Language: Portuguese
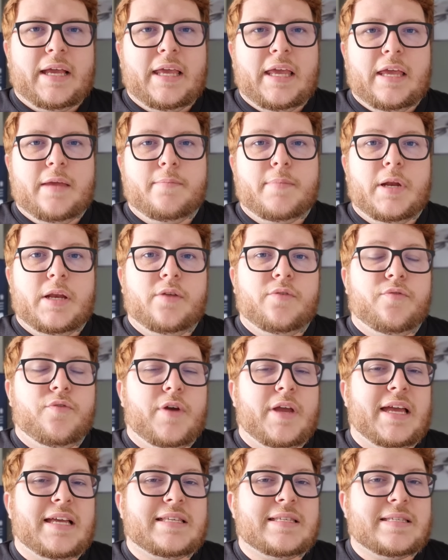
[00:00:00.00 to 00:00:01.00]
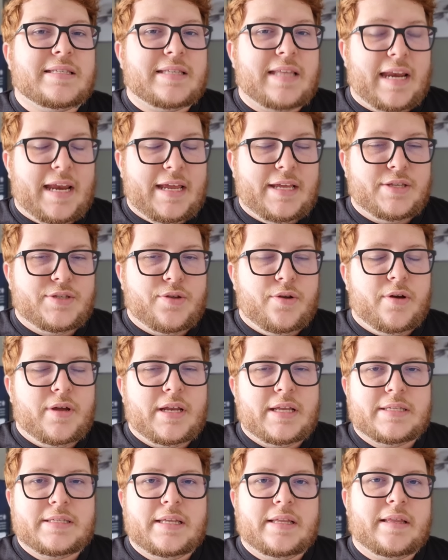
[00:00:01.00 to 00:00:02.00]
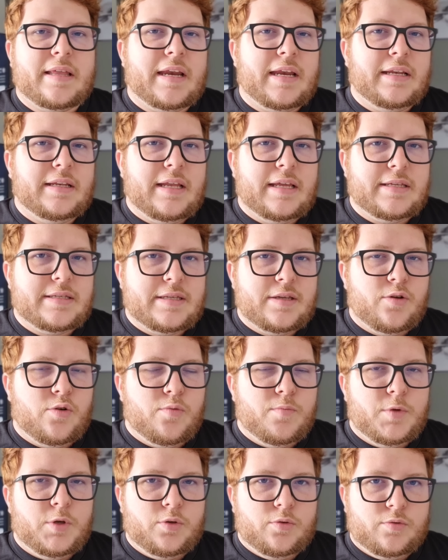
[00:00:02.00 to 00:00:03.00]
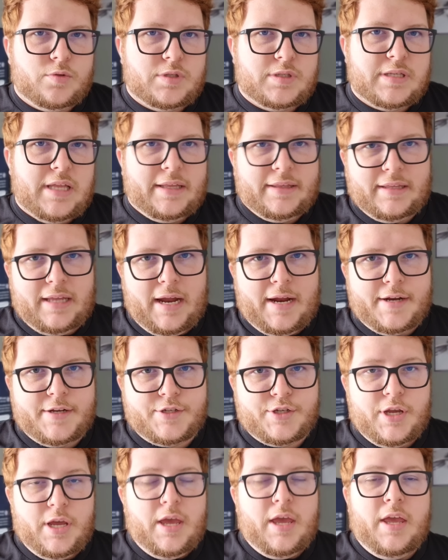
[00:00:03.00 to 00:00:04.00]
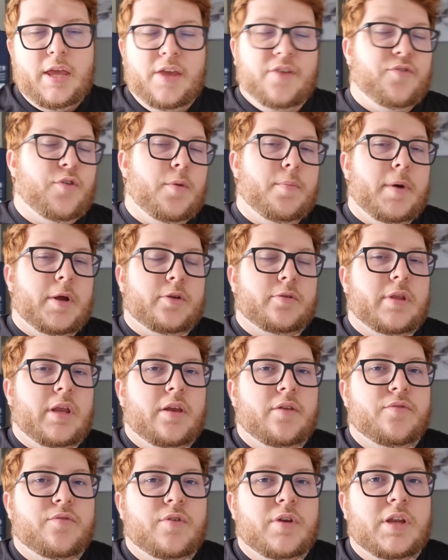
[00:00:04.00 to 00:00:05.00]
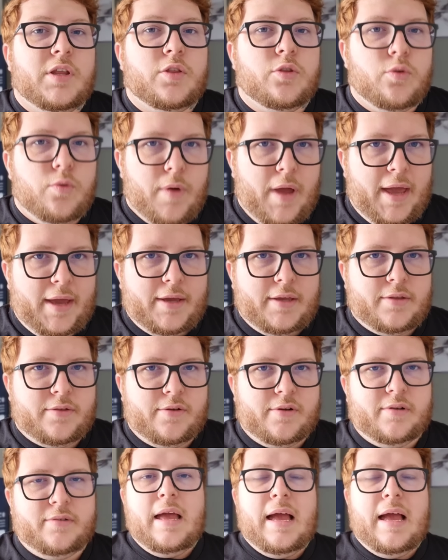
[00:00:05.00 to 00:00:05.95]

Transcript: Kimberly foi às 3 horas e 35 minutos da tarde e foi para o telefone do Hector.